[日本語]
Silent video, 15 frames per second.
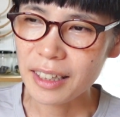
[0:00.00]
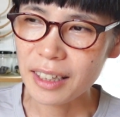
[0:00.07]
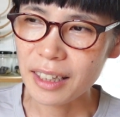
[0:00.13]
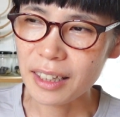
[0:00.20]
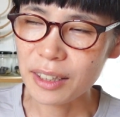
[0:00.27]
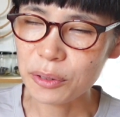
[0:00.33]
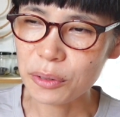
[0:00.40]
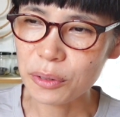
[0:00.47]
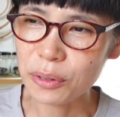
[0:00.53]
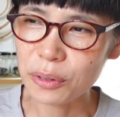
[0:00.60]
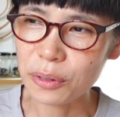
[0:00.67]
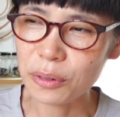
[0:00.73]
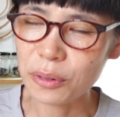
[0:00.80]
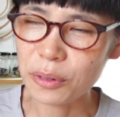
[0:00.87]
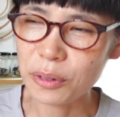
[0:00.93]
あ
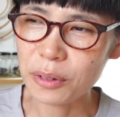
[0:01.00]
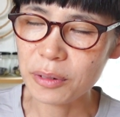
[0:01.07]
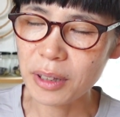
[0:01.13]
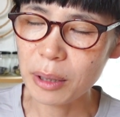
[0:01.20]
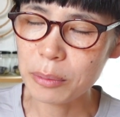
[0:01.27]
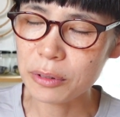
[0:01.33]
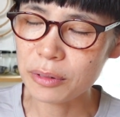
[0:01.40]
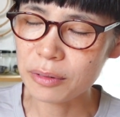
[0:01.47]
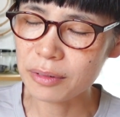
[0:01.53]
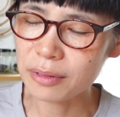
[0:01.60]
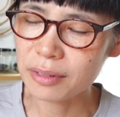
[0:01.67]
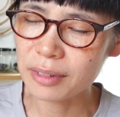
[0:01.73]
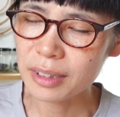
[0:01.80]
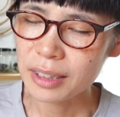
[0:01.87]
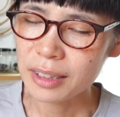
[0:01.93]
の多分
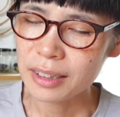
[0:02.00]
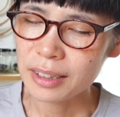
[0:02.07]
1